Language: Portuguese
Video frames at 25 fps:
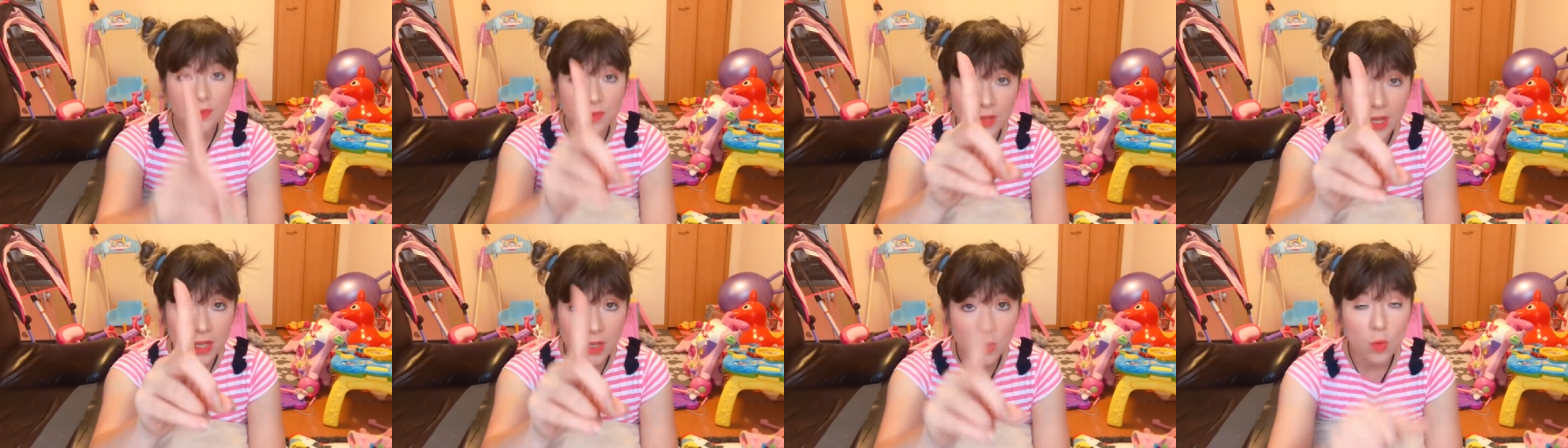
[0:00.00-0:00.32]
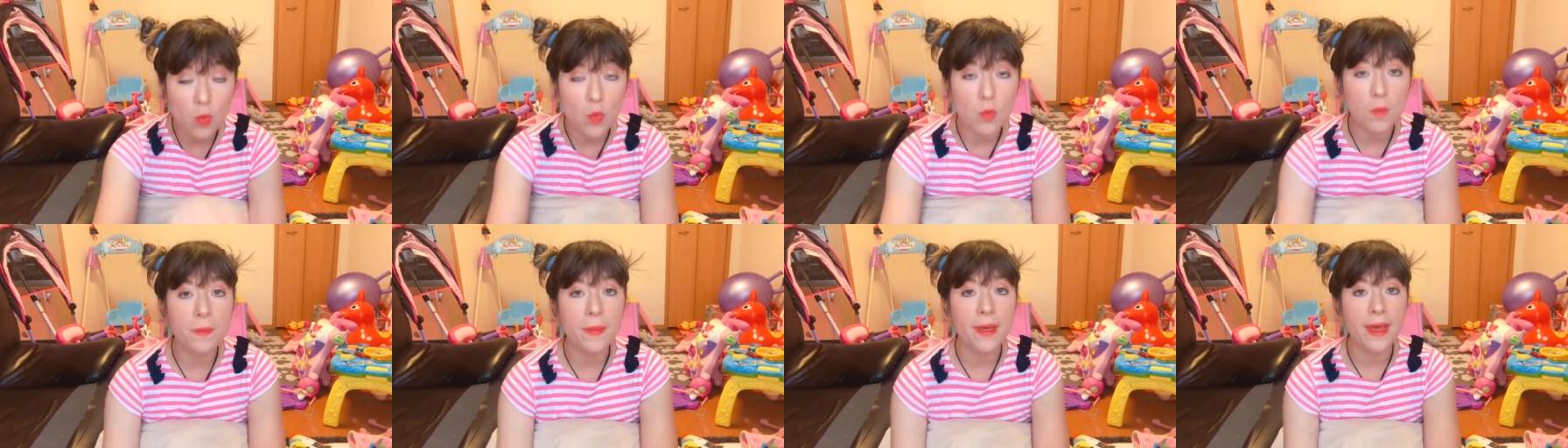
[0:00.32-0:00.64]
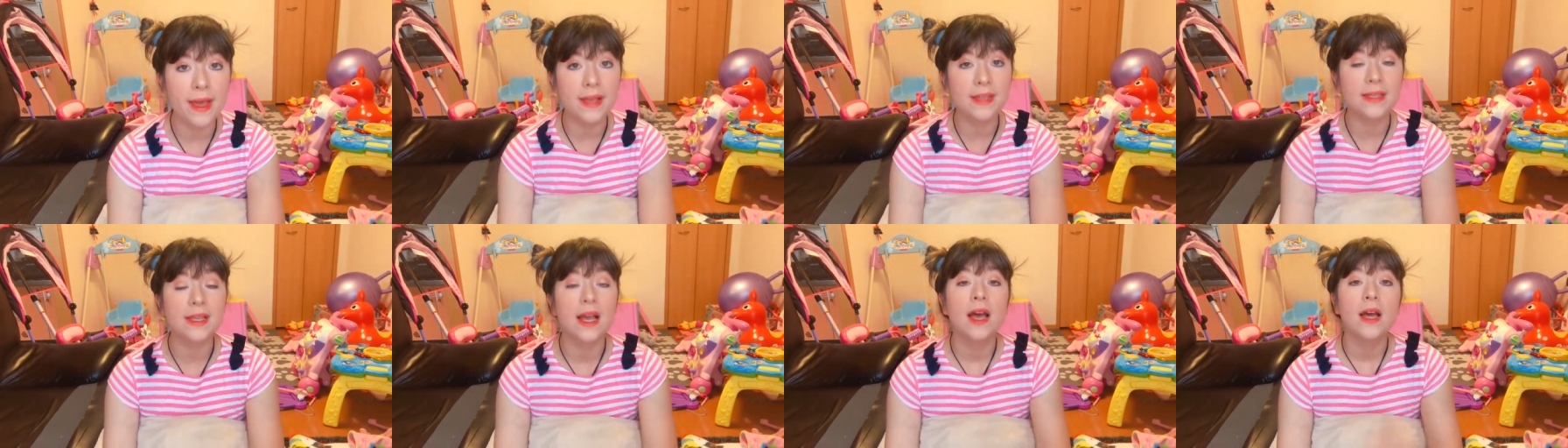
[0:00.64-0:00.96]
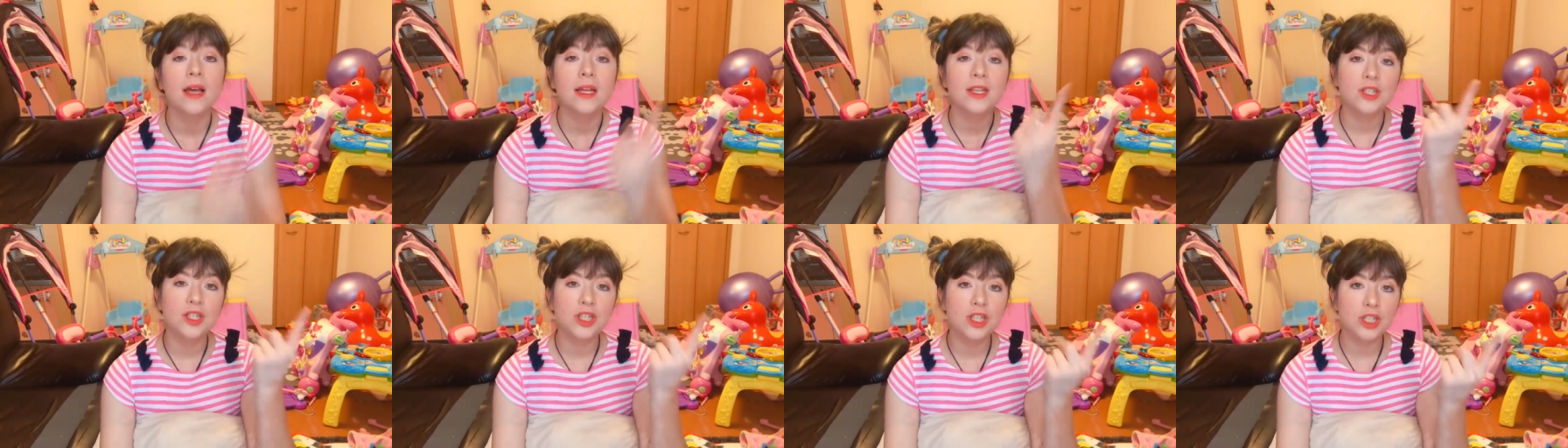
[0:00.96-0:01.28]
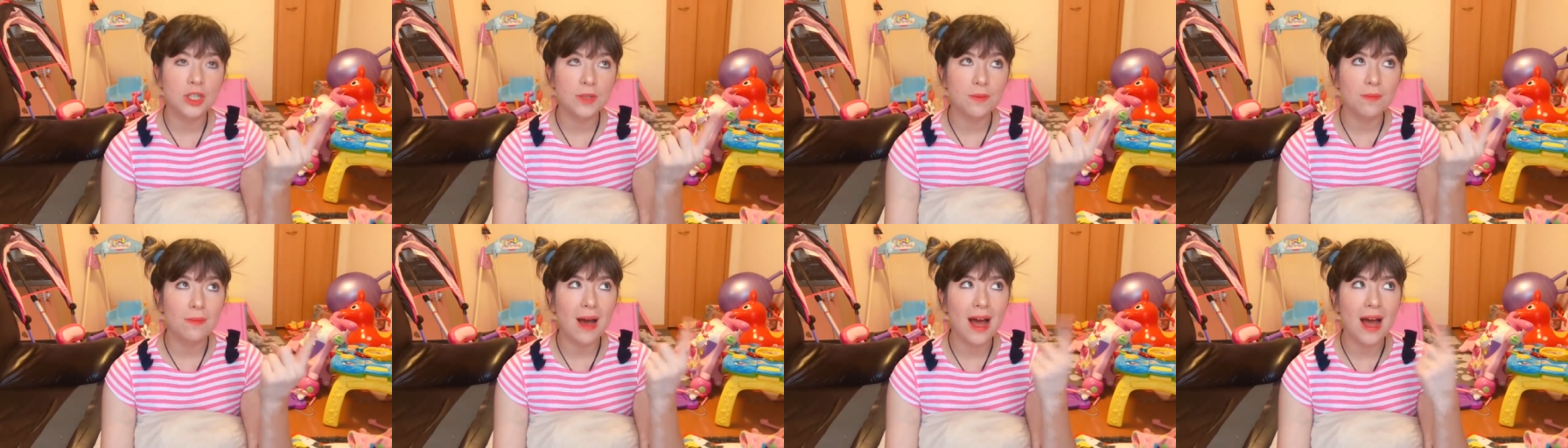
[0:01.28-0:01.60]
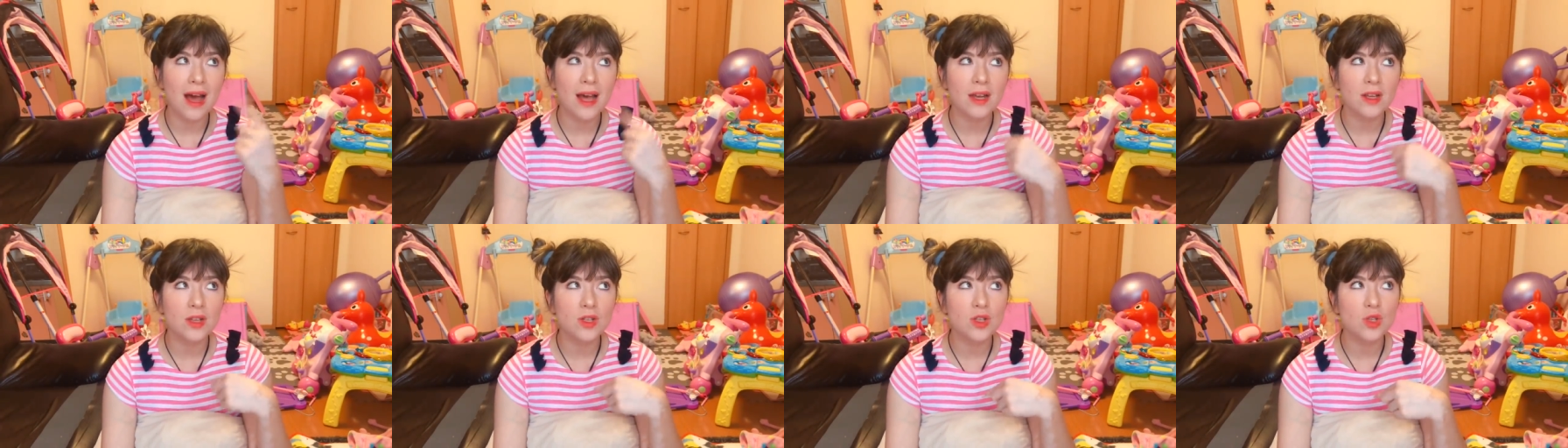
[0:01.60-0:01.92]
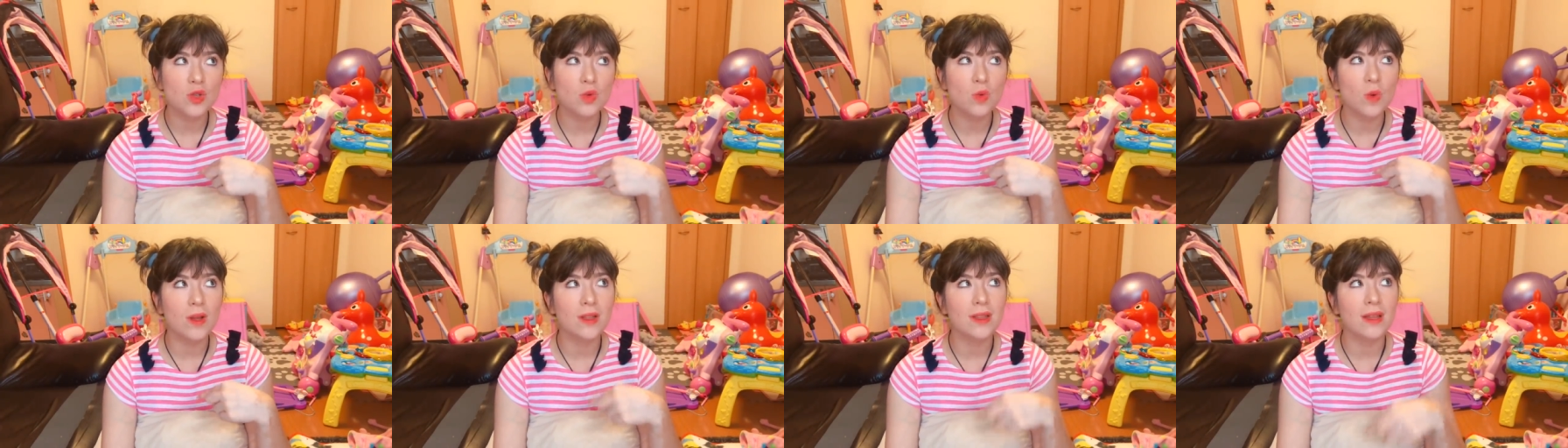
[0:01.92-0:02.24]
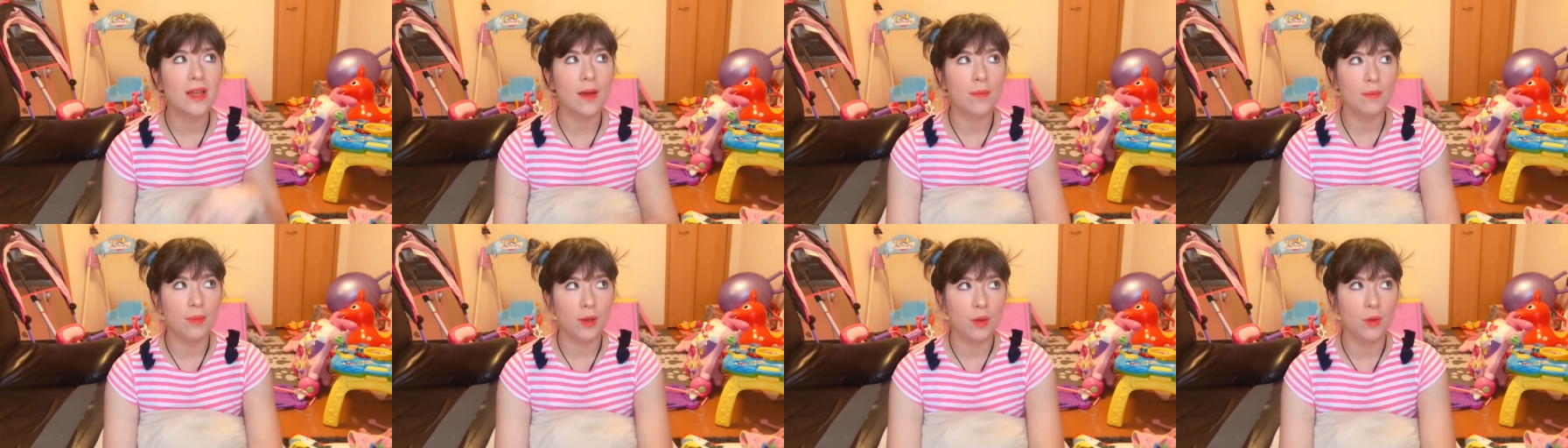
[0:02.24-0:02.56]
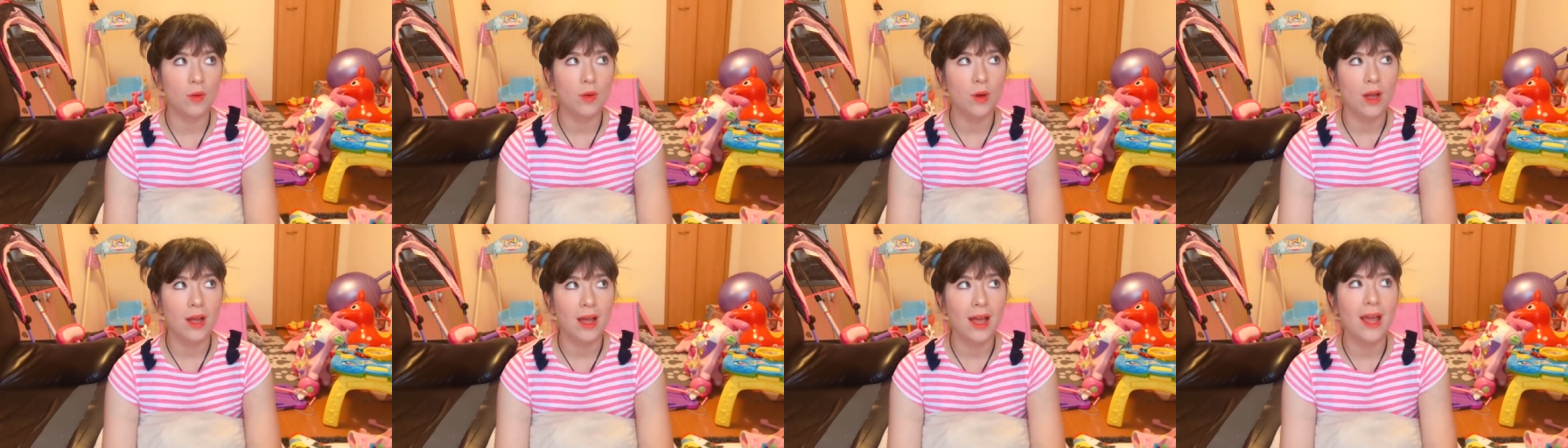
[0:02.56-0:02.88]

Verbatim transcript: fiquei um mês, de março até abril.